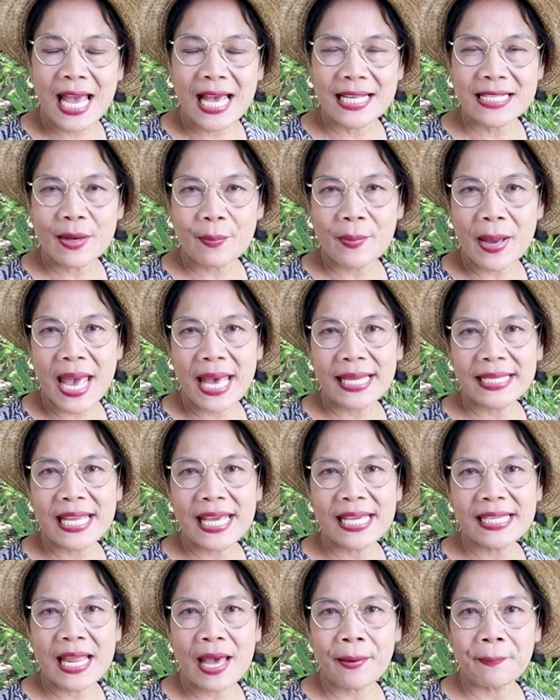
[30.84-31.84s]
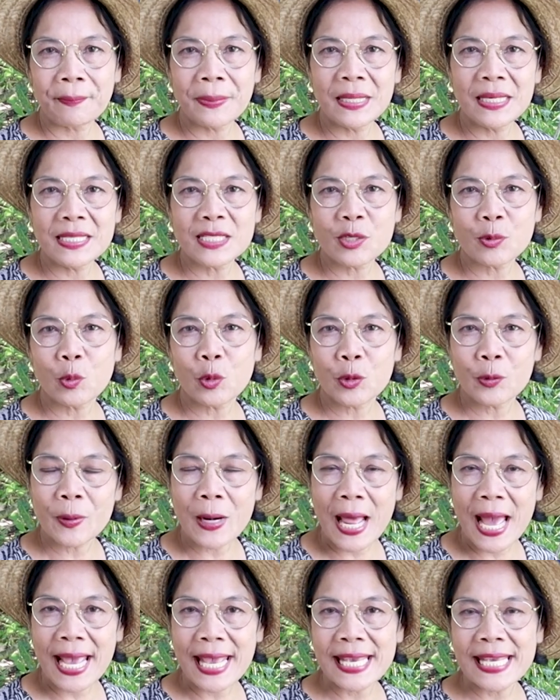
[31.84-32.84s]
นะคะจะมาแนะนำพืชสมุน
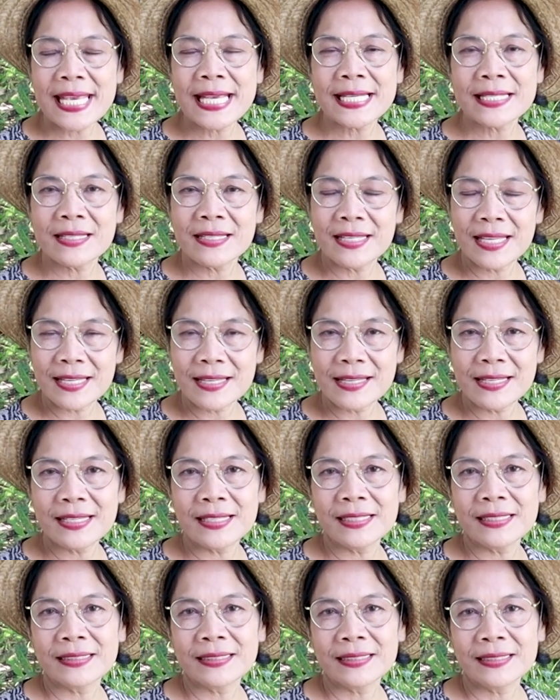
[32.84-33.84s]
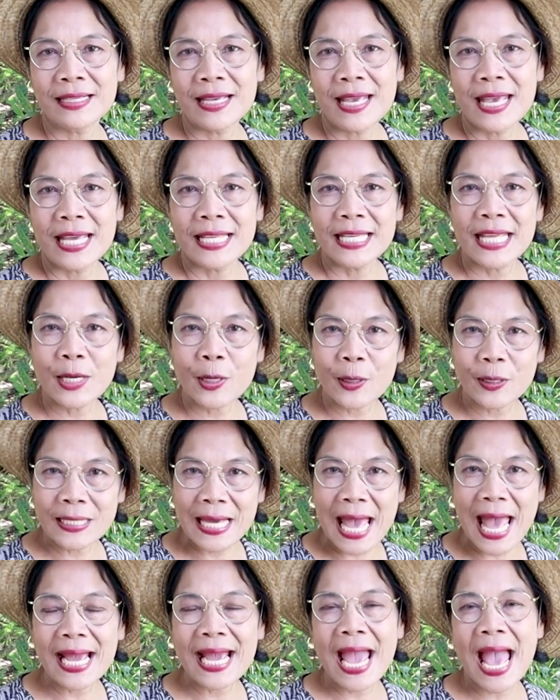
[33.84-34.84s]
ไพรอีกชนิดหนึ่งที่ค่อ
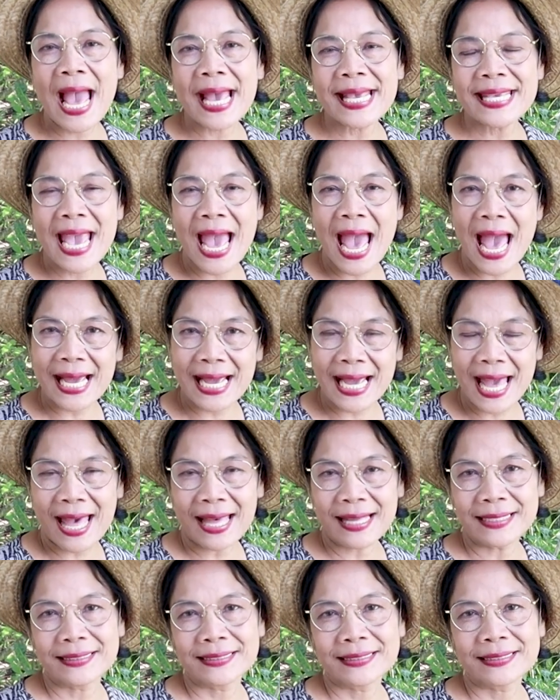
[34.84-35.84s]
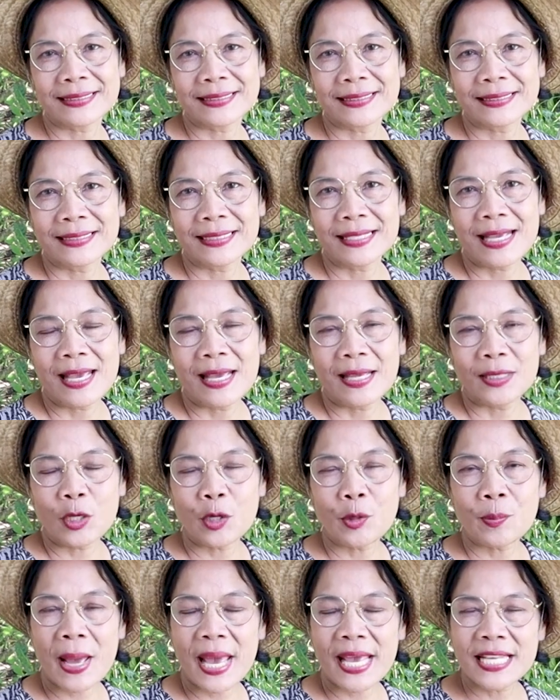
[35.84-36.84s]
นข้างหายากค่ะ
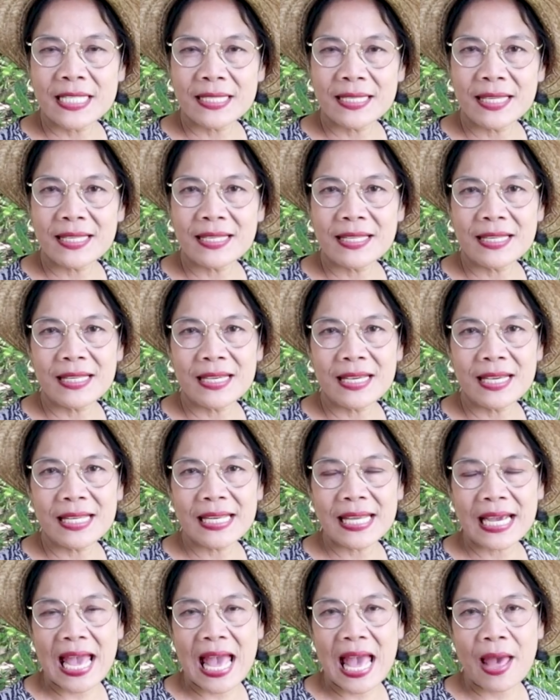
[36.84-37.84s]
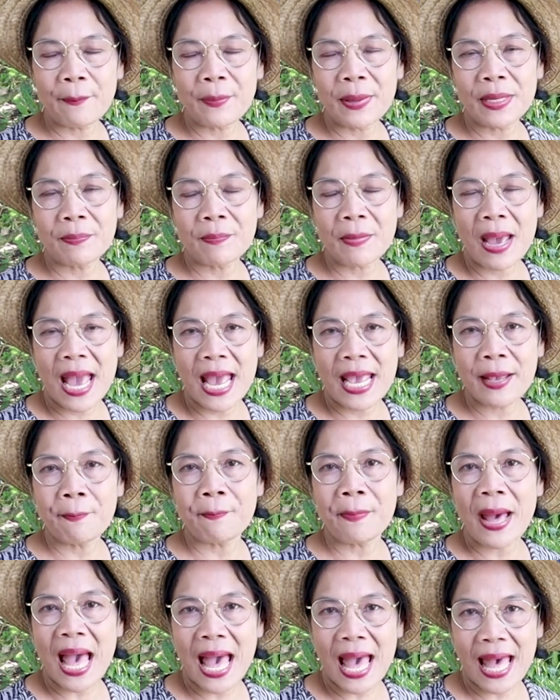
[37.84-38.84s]
ต้นไม้ชนิดนี้นะคะเป็นไม้
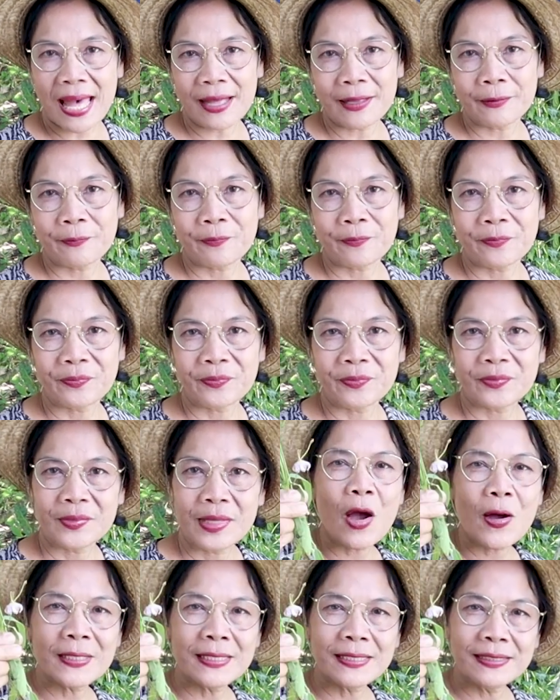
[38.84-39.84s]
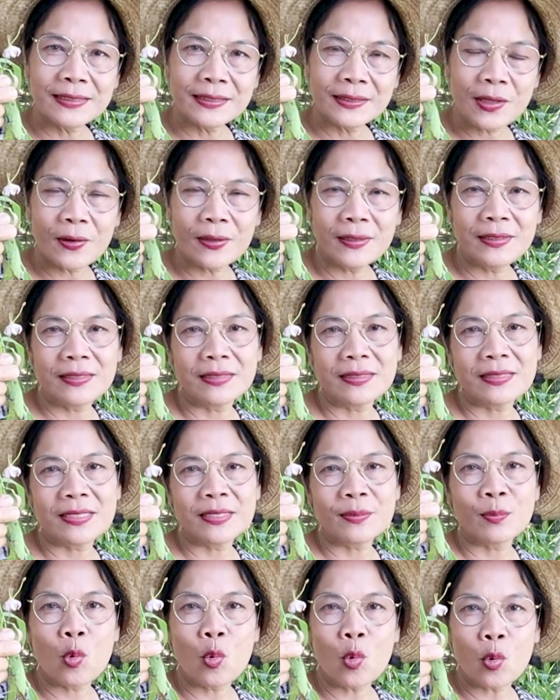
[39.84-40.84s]
ป่า ก็คือต้น
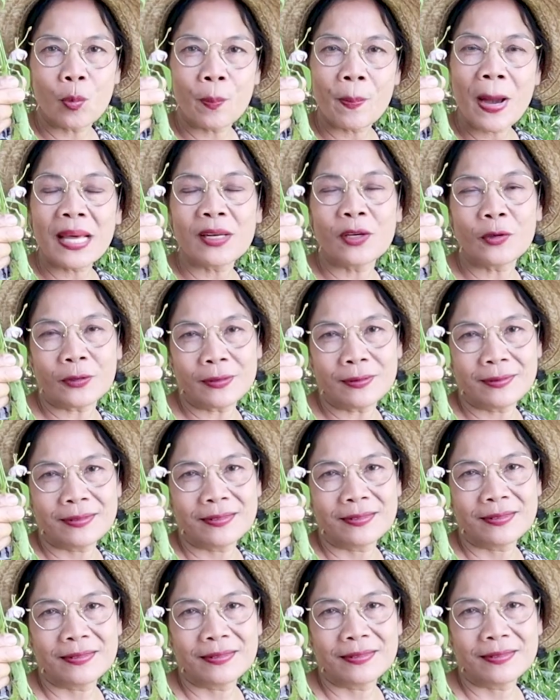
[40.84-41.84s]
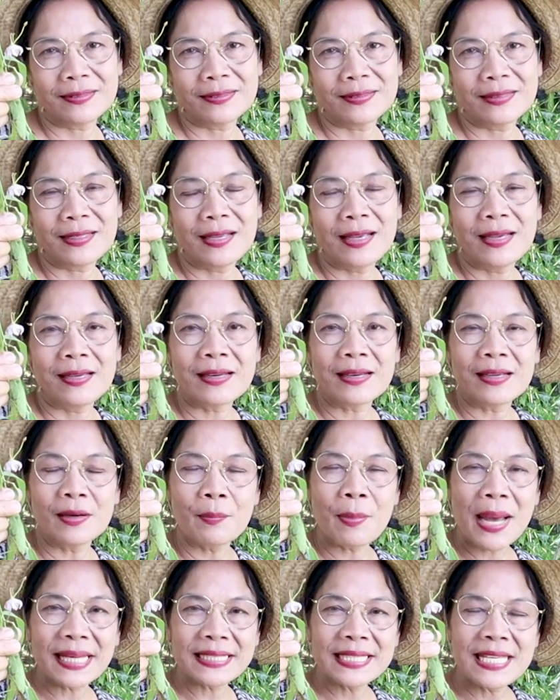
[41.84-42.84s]
จมูกปลาหลด หรื
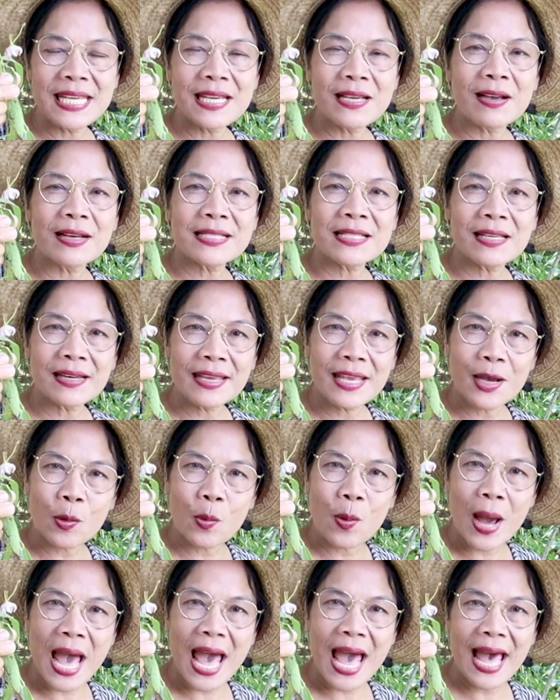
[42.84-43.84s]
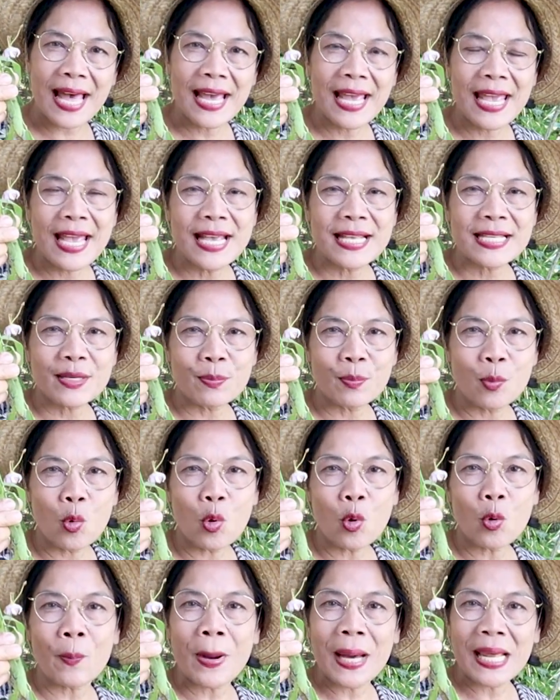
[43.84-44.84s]
อบางที่ก็จะเรียกว่าจ
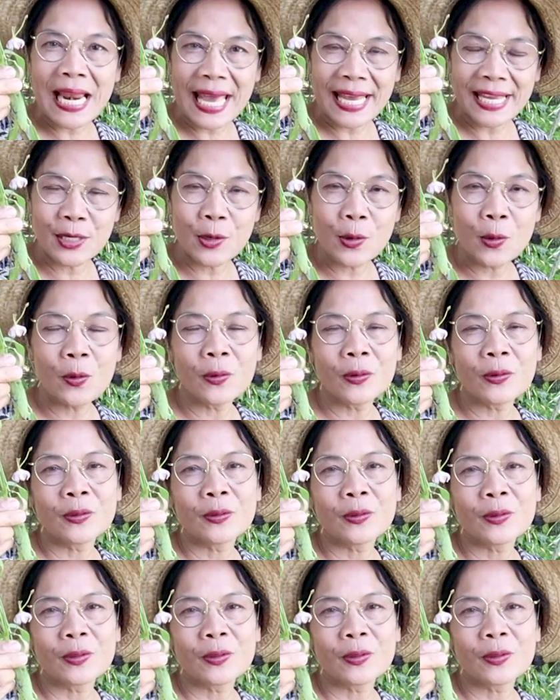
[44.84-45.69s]
มูกปลาไหลดง